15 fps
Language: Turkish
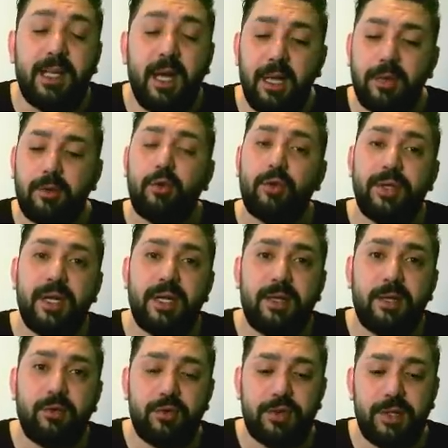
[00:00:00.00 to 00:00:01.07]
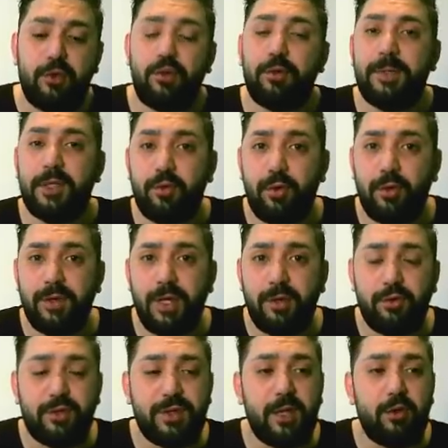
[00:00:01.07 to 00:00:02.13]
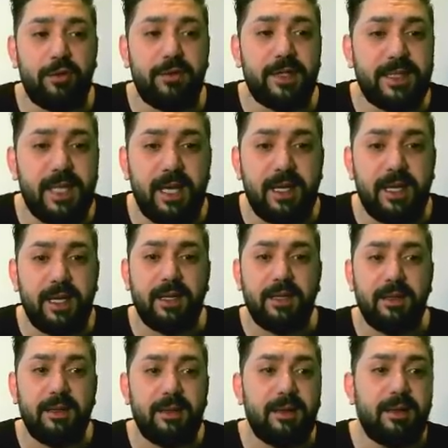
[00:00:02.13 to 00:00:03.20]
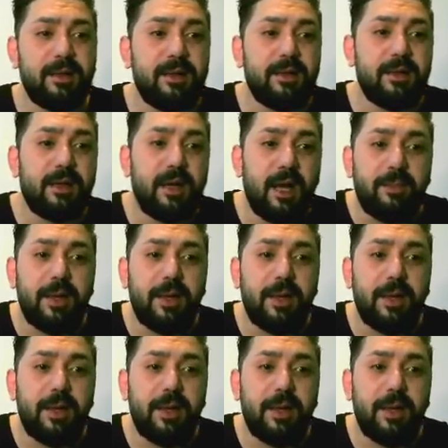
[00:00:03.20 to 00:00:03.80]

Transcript: altcoinlerde yükseliyor, Bitcoin de yükseliyor vesaire. Ama